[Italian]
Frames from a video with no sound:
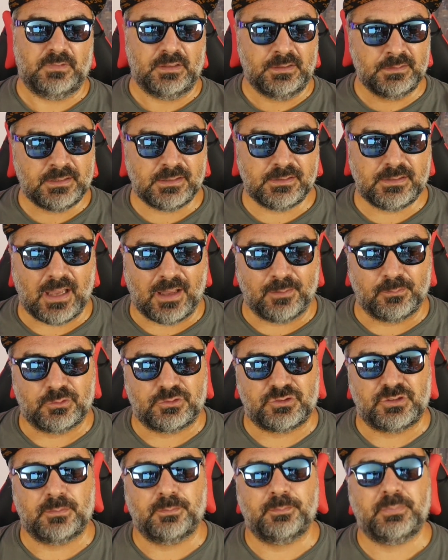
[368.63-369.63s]

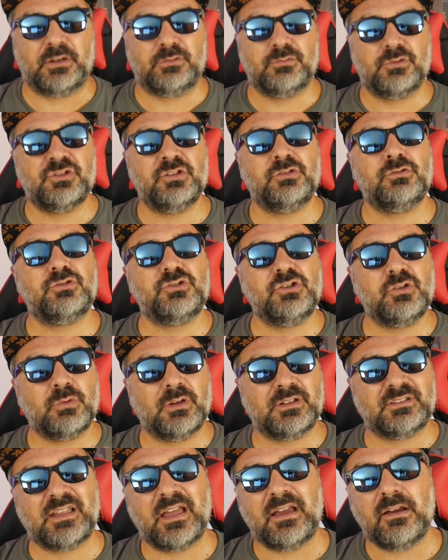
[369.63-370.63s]
Intendiamoci, per
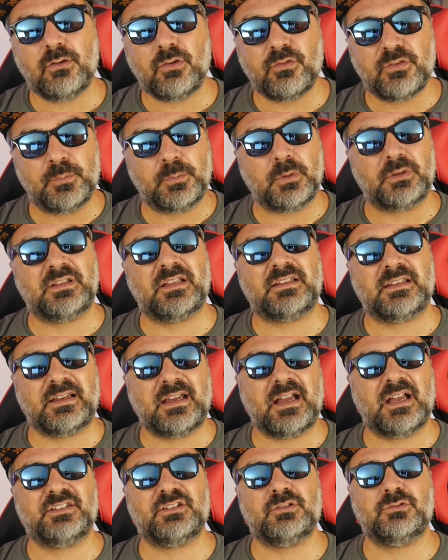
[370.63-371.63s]
250 euro vi portate a
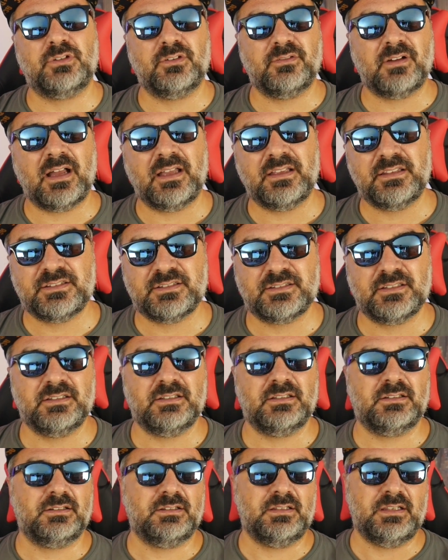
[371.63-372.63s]
casa un
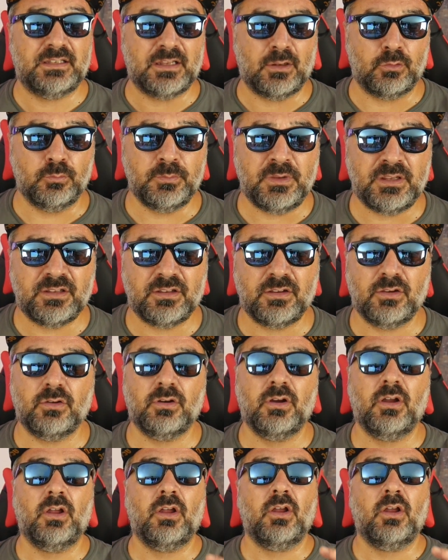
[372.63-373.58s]
device in alluminio